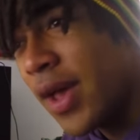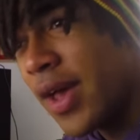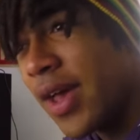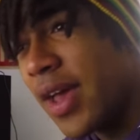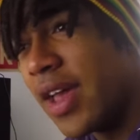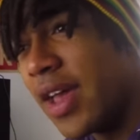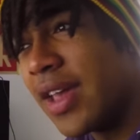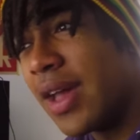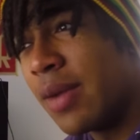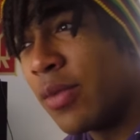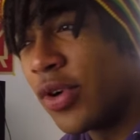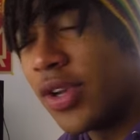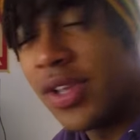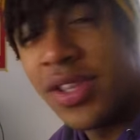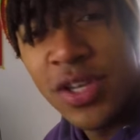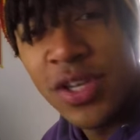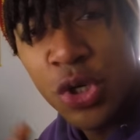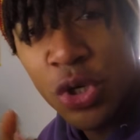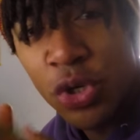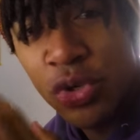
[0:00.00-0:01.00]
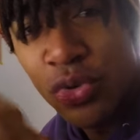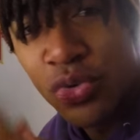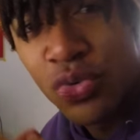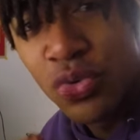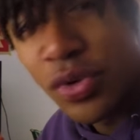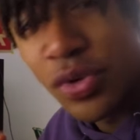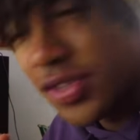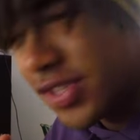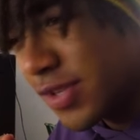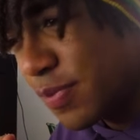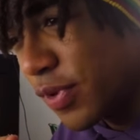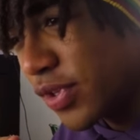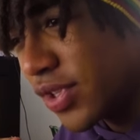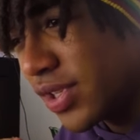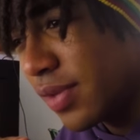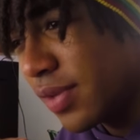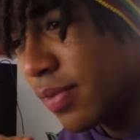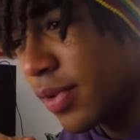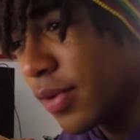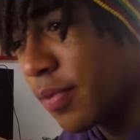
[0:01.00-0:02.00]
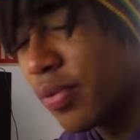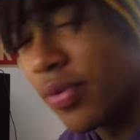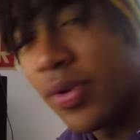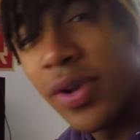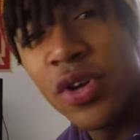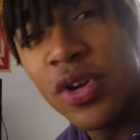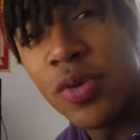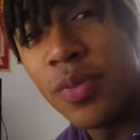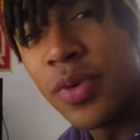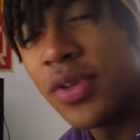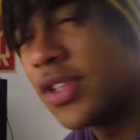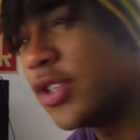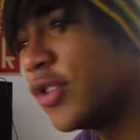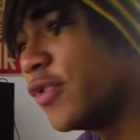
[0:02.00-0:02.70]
Et également les t-shirts sont toujours disponibles pour les commander, il